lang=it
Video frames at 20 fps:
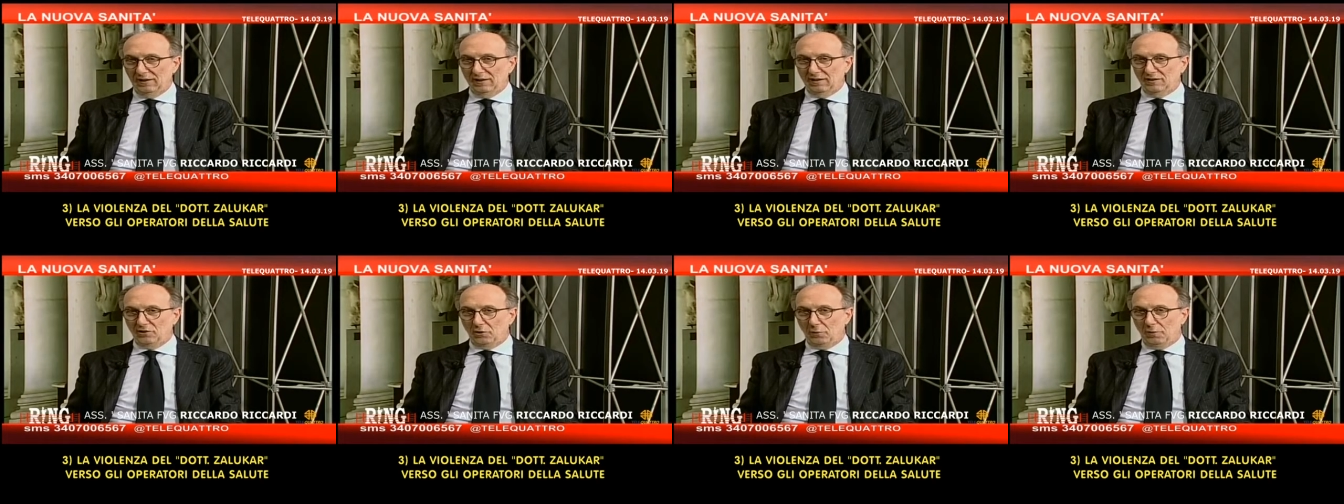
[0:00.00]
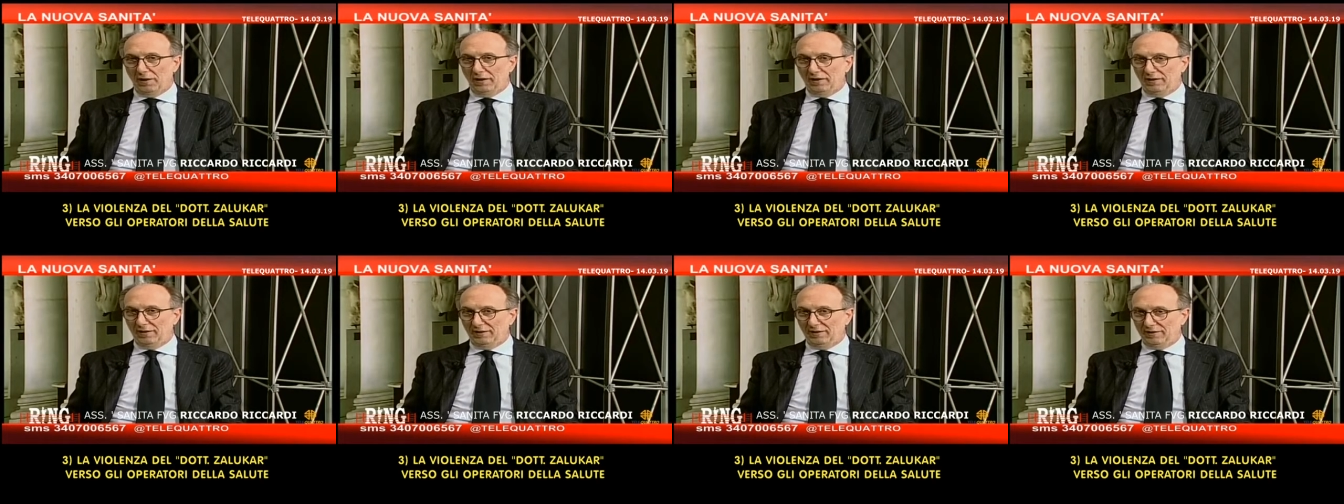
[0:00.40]
insomma,
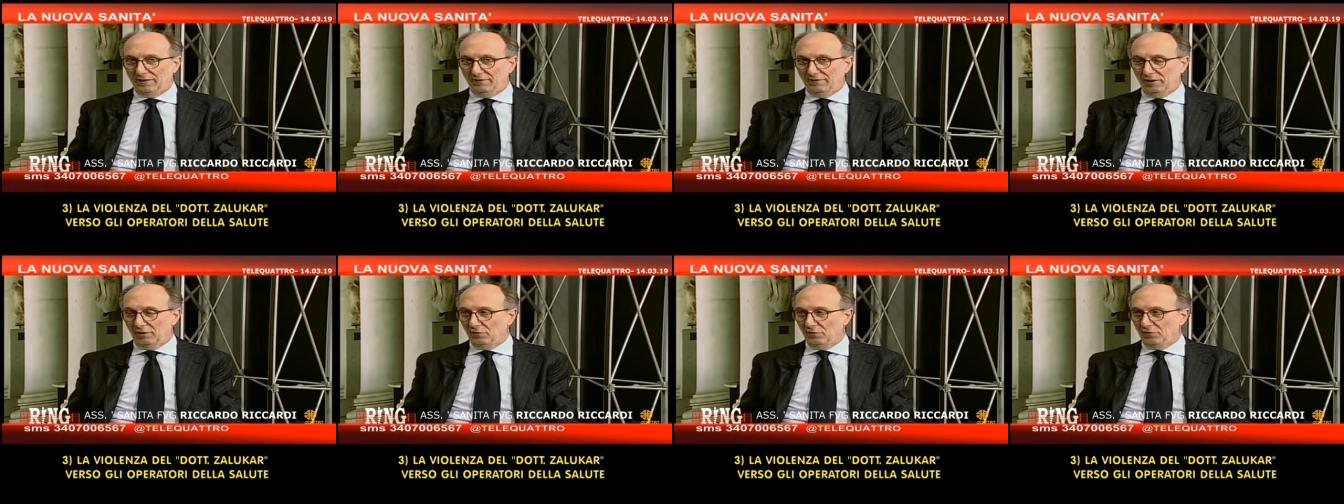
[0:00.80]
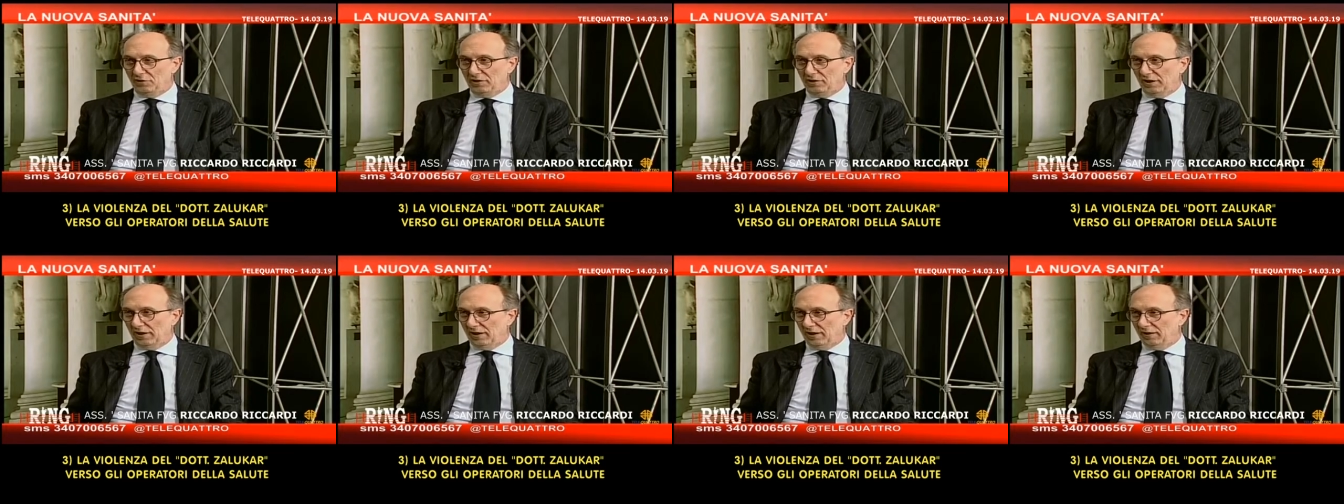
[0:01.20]
le, le, deve
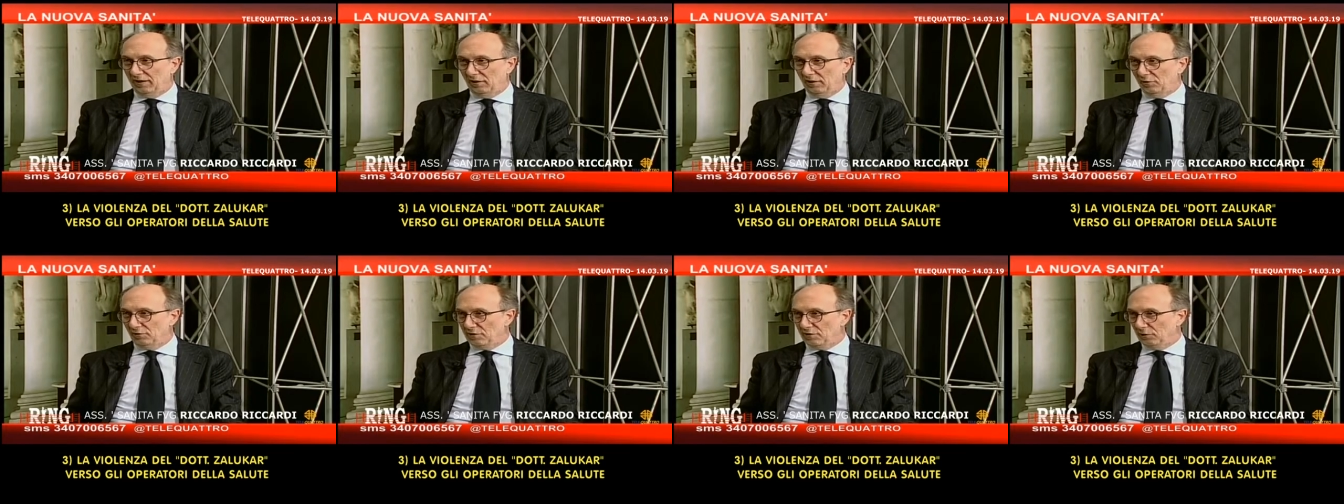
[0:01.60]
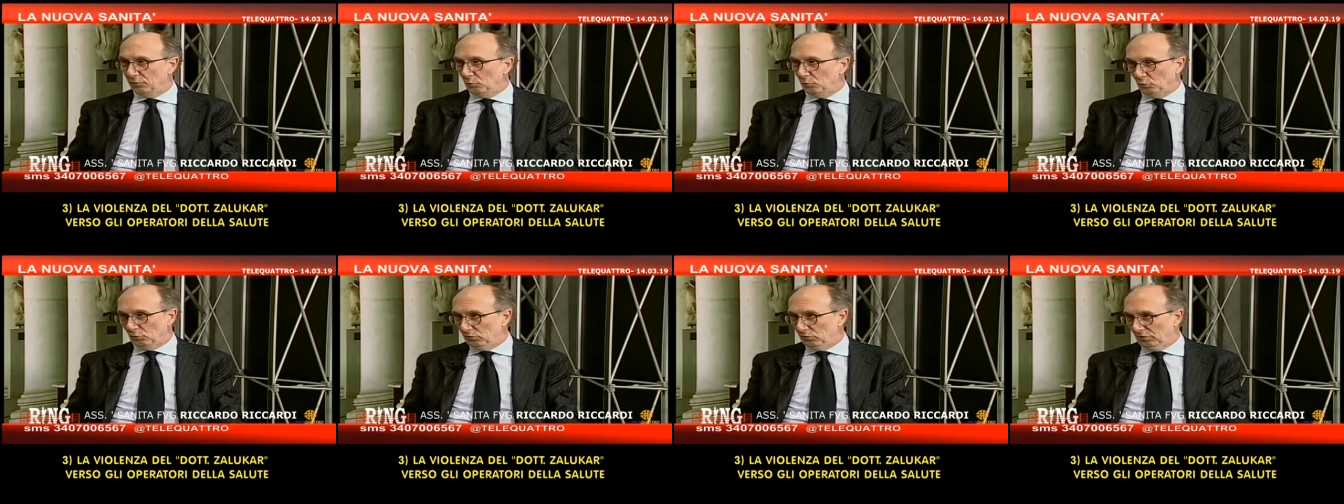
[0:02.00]
considerare nello
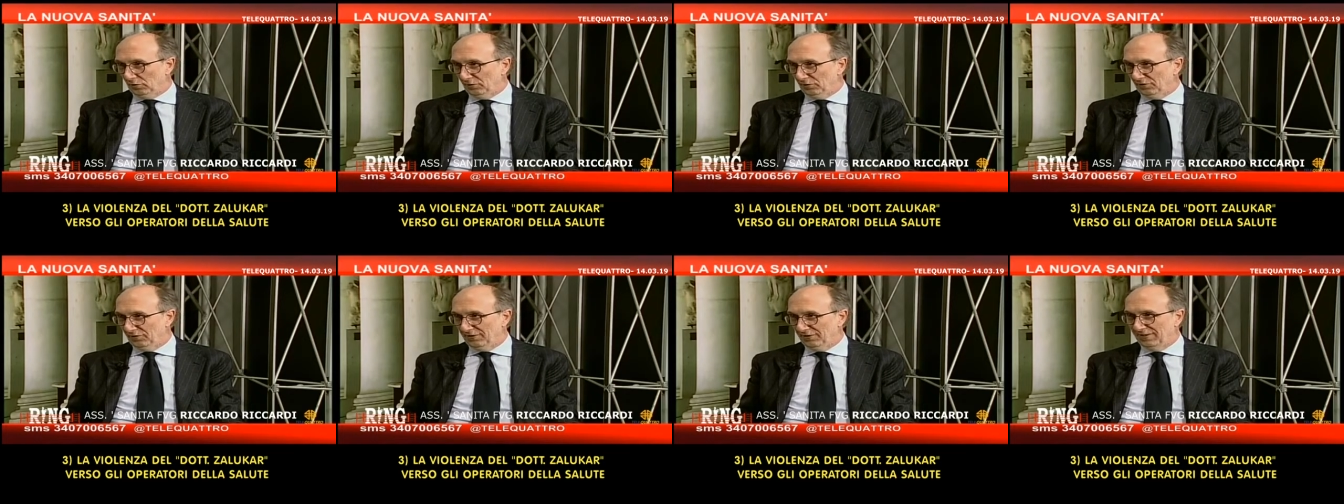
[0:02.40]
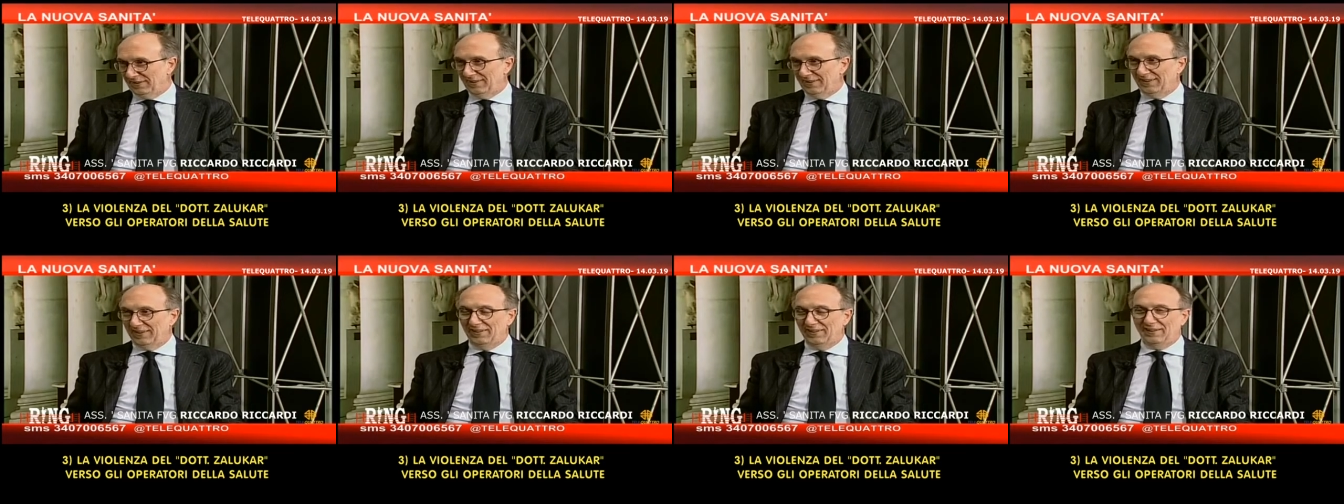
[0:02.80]
statuto, no? uh
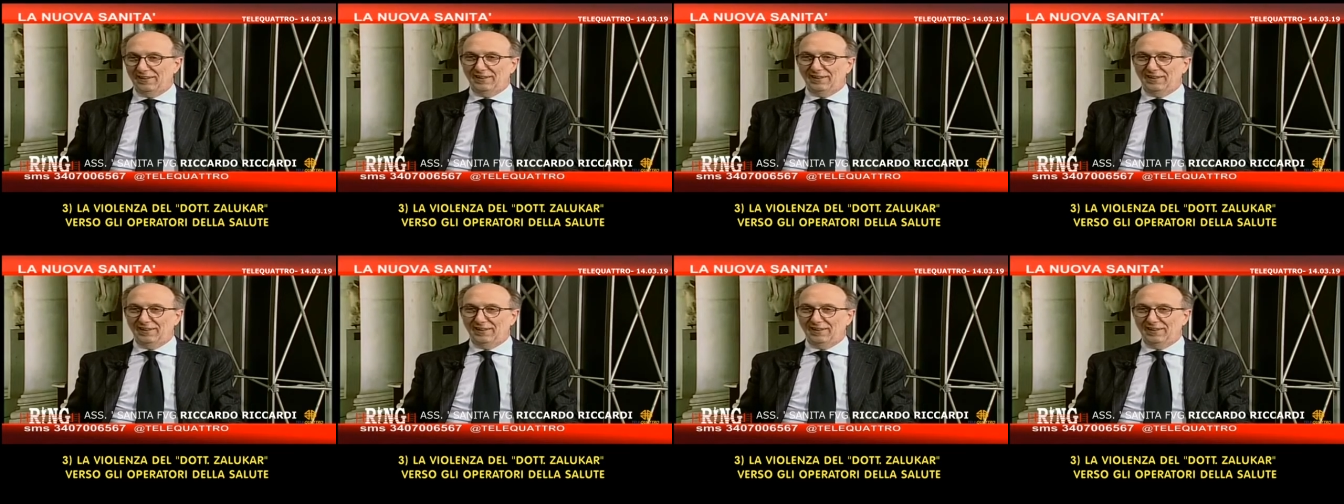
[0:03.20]
mm-hmm. -huh.